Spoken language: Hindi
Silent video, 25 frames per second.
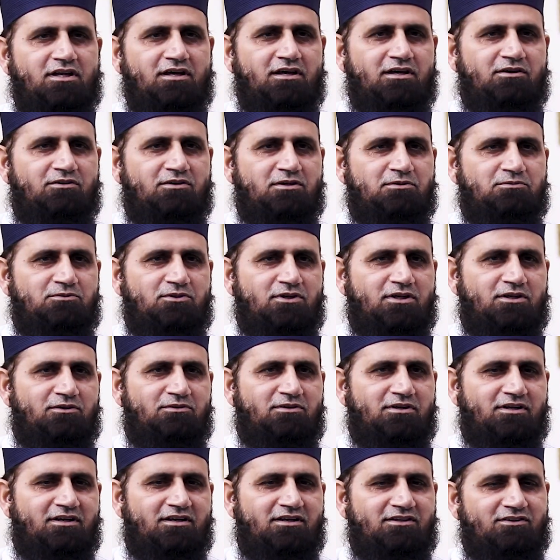सलाम आप खैरियत
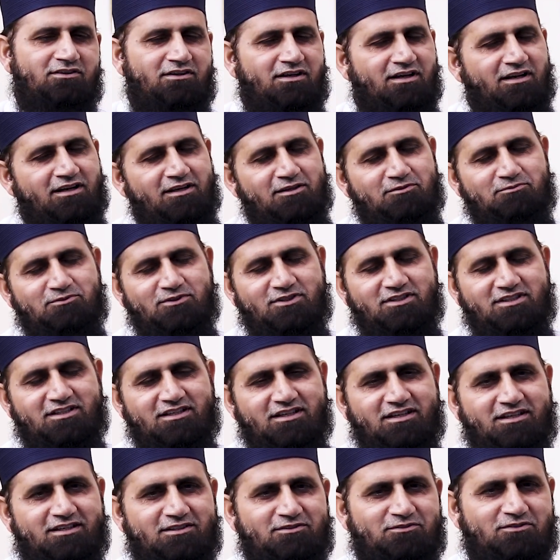से उस्ताद जी तबीयत अच्छी
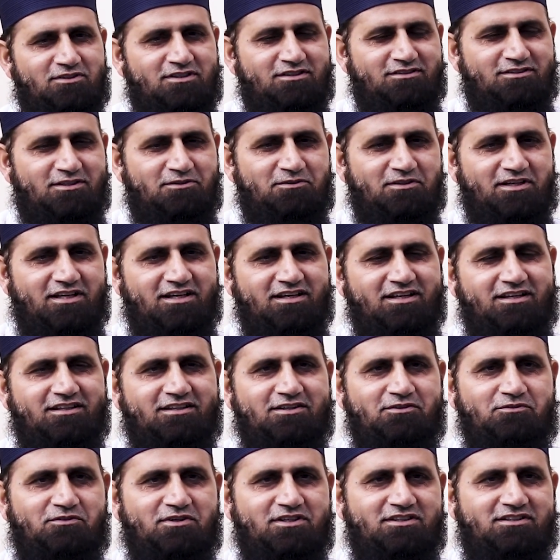है
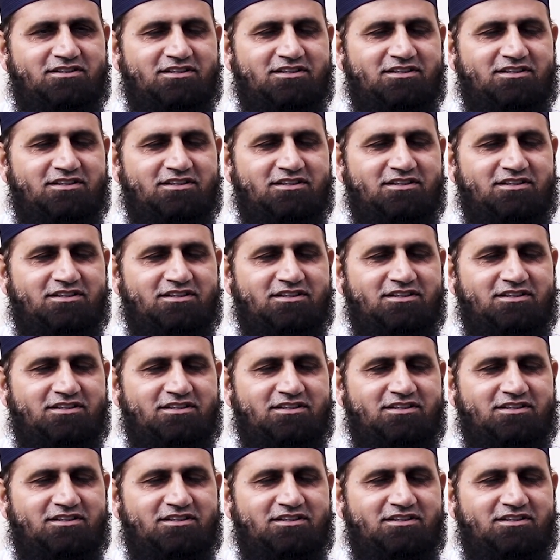अल्हम्दुलिल्लाह